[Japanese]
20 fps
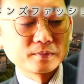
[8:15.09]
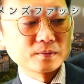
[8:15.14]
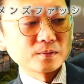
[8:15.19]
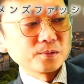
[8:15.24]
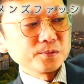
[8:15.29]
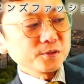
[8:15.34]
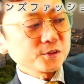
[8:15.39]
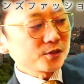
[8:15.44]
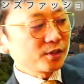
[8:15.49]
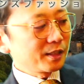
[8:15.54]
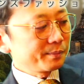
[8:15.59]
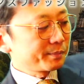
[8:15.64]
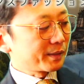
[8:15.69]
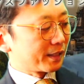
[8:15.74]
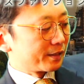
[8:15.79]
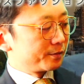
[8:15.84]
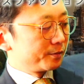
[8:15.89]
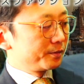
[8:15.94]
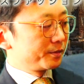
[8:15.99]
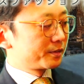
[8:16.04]
このストライプ
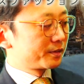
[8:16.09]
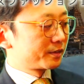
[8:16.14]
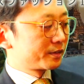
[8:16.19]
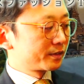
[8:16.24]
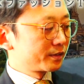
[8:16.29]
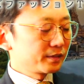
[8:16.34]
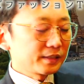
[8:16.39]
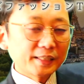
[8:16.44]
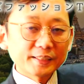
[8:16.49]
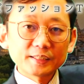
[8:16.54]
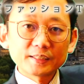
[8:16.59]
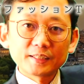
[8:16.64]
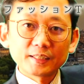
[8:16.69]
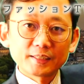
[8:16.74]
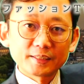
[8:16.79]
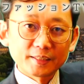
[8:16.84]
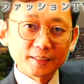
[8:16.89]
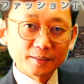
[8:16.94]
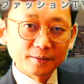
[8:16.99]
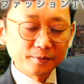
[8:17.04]
はうっすら出て
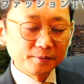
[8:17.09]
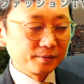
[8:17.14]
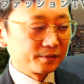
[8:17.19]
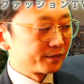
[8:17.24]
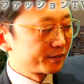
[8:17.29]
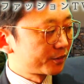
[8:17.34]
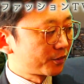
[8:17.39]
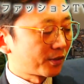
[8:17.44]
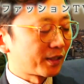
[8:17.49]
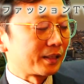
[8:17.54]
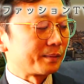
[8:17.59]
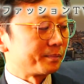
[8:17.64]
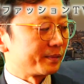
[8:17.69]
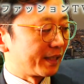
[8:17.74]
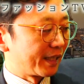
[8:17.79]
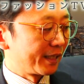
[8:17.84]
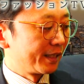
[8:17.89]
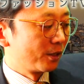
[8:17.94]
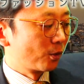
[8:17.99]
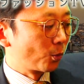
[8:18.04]
きているストライプ
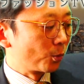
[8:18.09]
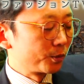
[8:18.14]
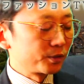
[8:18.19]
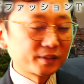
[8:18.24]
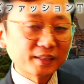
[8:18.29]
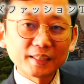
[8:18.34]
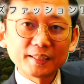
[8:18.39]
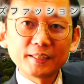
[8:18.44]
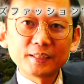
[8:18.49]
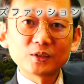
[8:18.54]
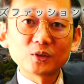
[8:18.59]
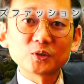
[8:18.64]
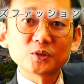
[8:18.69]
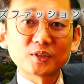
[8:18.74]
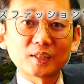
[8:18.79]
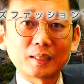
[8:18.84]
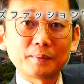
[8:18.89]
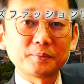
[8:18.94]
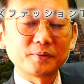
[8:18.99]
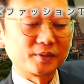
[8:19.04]
で
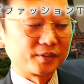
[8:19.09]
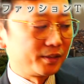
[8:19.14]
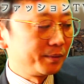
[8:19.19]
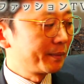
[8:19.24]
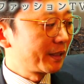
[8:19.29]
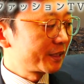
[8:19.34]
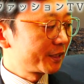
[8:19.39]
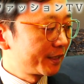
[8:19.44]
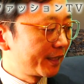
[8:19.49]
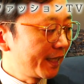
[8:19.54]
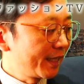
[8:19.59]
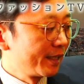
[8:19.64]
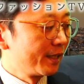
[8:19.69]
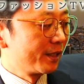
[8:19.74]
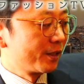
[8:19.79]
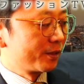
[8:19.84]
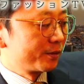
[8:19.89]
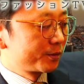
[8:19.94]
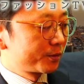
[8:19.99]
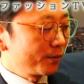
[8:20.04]
オルタネートストライプと言いまして
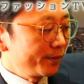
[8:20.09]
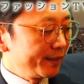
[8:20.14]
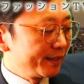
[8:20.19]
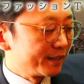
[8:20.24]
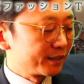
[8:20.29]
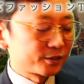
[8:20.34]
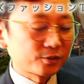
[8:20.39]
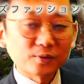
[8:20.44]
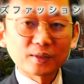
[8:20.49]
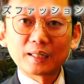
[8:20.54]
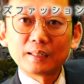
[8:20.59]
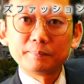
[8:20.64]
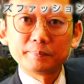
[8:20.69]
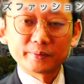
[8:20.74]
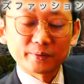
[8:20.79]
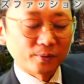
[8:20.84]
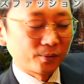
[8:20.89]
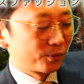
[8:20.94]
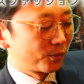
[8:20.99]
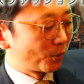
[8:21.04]
太いストライプ
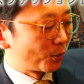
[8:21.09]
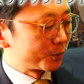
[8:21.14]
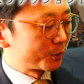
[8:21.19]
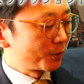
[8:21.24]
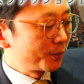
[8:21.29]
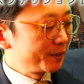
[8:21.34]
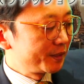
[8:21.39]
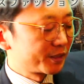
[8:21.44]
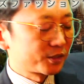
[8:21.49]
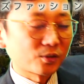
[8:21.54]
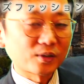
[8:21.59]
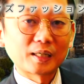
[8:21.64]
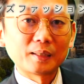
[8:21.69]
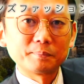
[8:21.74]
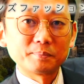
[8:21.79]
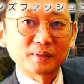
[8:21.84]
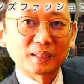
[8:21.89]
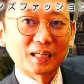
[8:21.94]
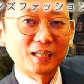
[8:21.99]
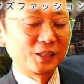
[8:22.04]
と細い
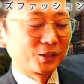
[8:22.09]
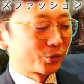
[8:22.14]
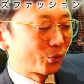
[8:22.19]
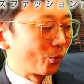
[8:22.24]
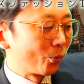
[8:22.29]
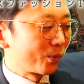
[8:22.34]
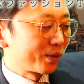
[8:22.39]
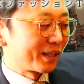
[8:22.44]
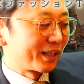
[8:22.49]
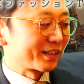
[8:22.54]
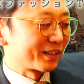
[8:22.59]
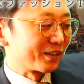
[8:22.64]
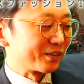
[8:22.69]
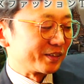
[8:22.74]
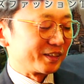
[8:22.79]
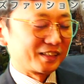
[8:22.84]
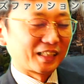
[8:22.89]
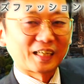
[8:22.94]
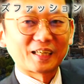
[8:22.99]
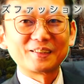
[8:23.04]
ストライプが等間隔
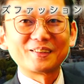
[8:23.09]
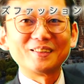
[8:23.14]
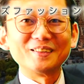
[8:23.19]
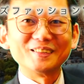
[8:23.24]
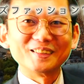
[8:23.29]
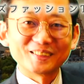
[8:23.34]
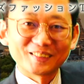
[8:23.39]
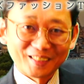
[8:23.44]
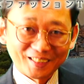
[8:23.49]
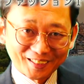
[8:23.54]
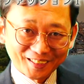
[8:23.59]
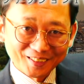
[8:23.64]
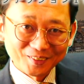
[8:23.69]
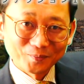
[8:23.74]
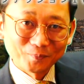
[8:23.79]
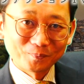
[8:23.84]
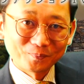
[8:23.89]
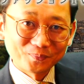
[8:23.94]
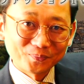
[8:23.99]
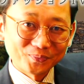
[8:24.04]
に並んでるんですね
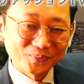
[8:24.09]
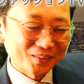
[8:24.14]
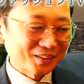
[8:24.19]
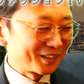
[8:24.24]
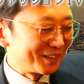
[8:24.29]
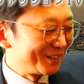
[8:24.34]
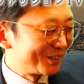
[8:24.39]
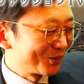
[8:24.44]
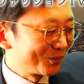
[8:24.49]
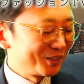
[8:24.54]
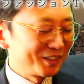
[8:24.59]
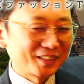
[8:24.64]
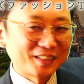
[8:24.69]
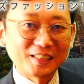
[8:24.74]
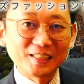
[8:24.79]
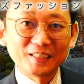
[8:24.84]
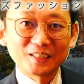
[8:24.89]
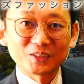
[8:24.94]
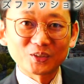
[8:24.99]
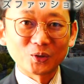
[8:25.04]
非常に
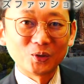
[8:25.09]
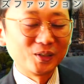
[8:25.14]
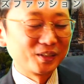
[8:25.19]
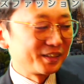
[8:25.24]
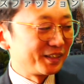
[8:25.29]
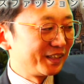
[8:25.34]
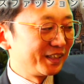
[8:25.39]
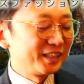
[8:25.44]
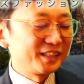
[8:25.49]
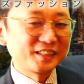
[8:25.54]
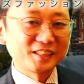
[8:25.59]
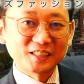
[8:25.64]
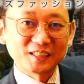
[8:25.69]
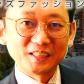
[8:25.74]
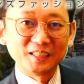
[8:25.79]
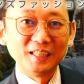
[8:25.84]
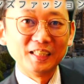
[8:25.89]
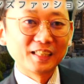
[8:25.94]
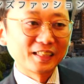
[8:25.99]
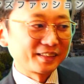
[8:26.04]
キリッと GC
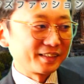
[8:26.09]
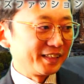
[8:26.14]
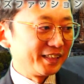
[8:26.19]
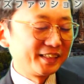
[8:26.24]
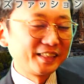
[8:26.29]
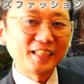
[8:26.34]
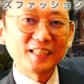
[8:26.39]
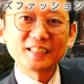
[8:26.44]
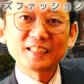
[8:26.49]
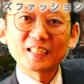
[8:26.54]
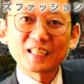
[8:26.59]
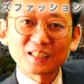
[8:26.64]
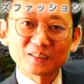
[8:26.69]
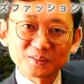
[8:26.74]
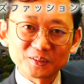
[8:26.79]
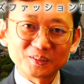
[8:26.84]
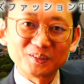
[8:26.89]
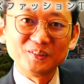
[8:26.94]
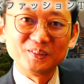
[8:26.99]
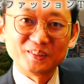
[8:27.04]
威厳がある
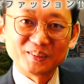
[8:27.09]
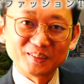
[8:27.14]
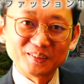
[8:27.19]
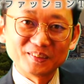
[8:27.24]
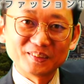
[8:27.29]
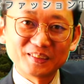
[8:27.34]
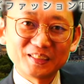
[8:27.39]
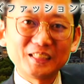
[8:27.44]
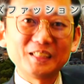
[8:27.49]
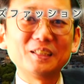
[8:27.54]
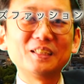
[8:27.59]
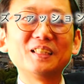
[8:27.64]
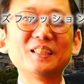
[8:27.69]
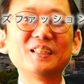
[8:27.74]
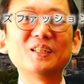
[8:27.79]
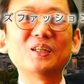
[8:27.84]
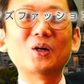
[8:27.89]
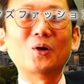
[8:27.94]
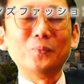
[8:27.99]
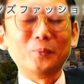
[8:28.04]
スーツに
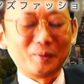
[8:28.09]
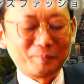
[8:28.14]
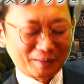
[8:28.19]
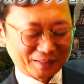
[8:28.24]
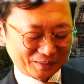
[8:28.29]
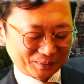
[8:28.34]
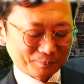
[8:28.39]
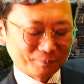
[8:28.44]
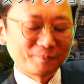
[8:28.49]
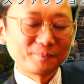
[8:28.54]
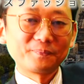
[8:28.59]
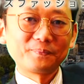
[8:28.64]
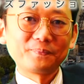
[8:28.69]
思います